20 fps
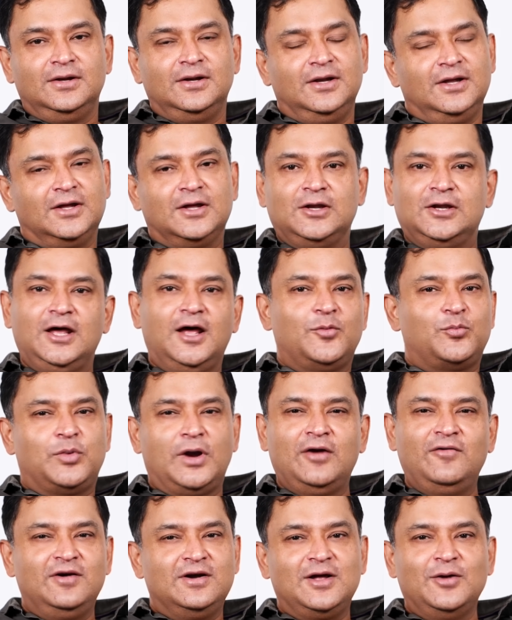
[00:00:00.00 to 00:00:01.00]
लेकिन यार
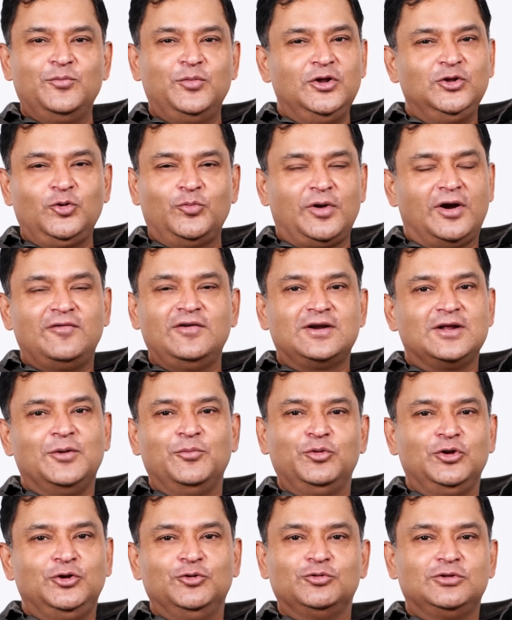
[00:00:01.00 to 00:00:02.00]
प्राइवेट कंपनी तो प्राइवेट
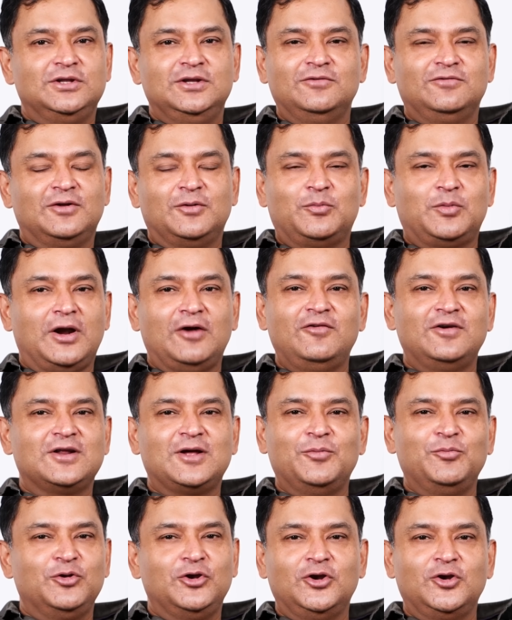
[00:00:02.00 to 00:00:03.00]
कंपनी होती है फिर प्राइवेट
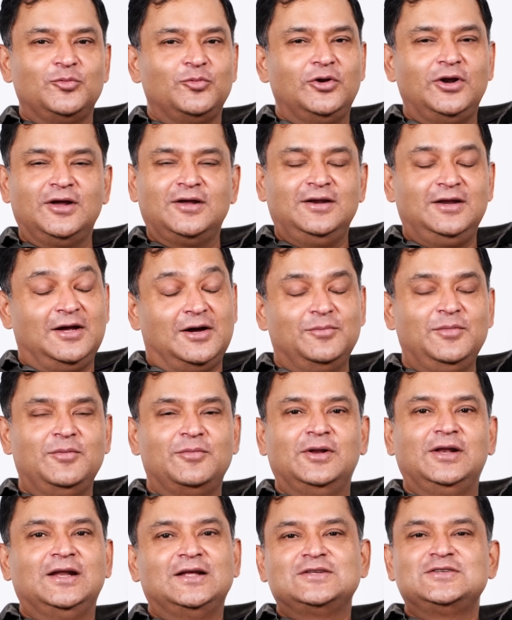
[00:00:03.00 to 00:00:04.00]
कंपनियों ने बोला कि नहीं हमें
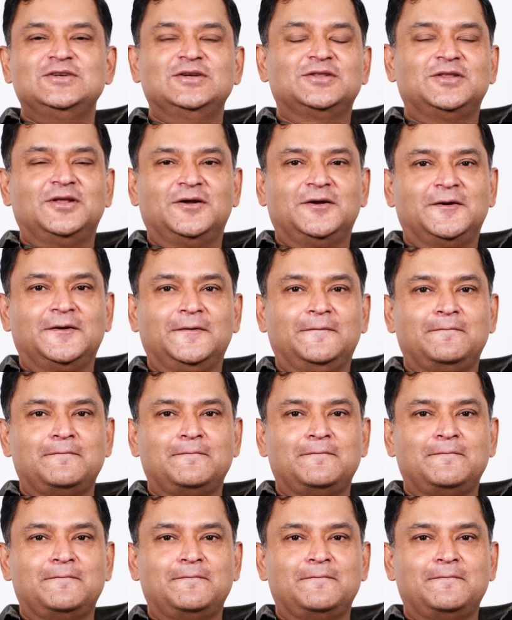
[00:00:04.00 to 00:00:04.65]
मिलना चाहिए था